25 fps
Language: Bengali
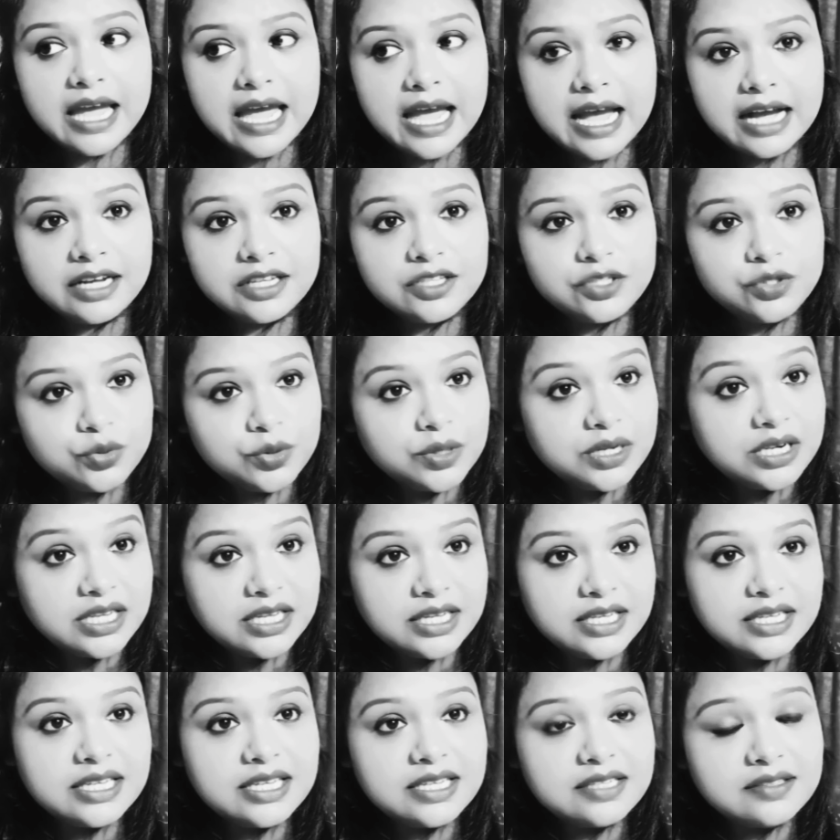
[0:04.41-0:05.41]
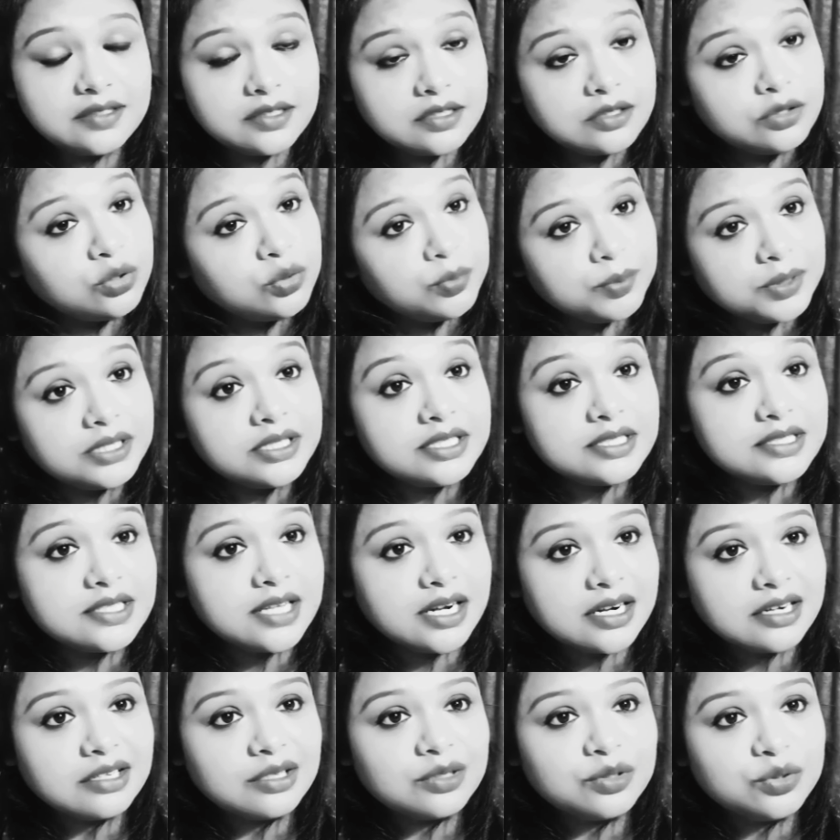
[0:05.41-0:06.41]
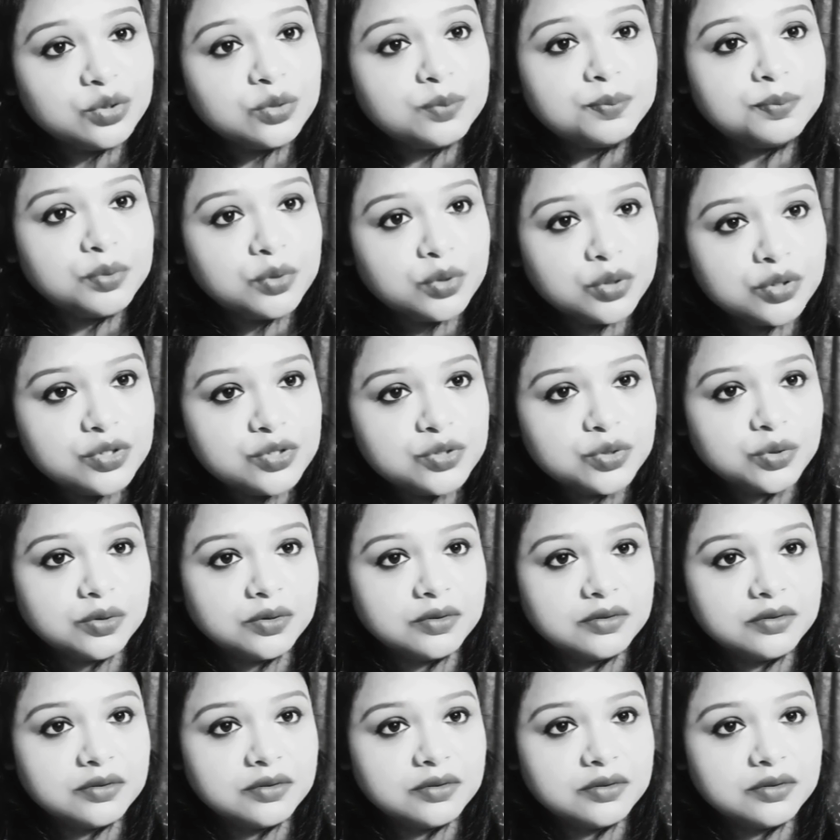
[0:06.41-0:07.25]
অ্যাকচুয়ালি কী সেটা তোমাদের জানাটাও খুব প্রয়োজন